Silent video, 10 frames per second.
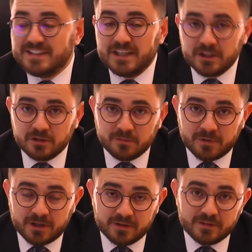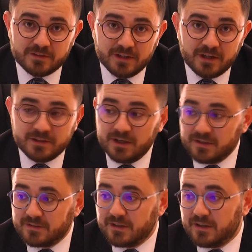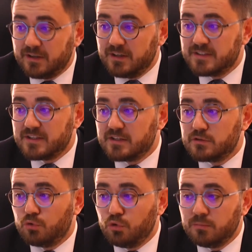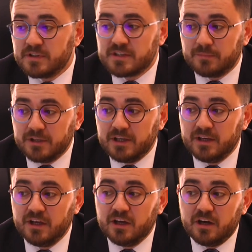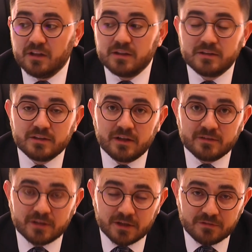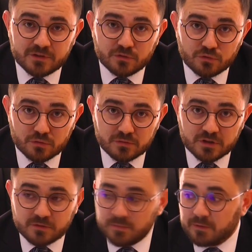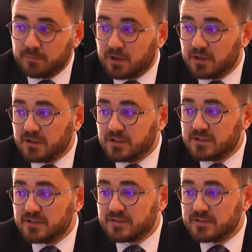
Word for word: yanılma yani hata esaslı olmasa bile aldatılan taraf için sözleşme bağlayıcı